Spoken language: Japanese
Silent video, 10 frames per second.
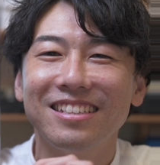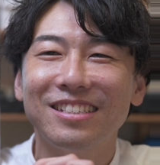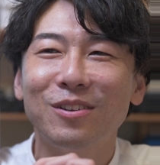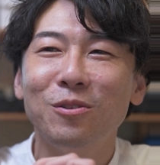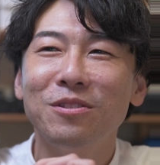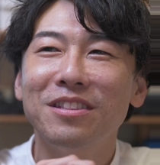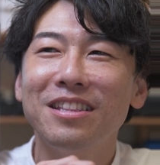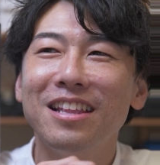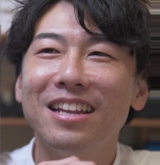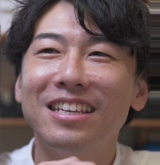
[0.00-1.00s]
そ
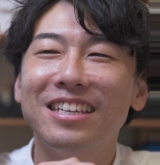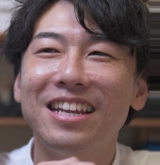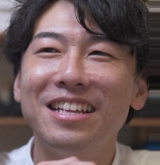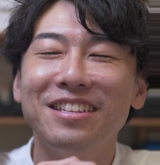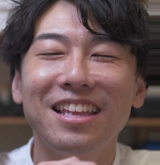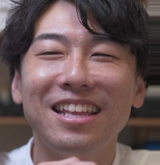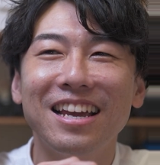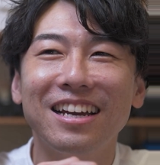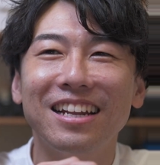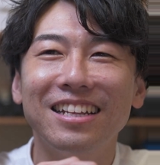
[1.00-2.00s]
んなに綺麗に出てな
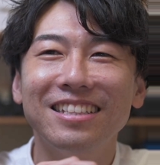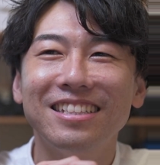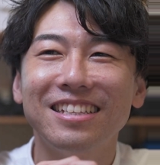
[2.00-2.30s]
いかな。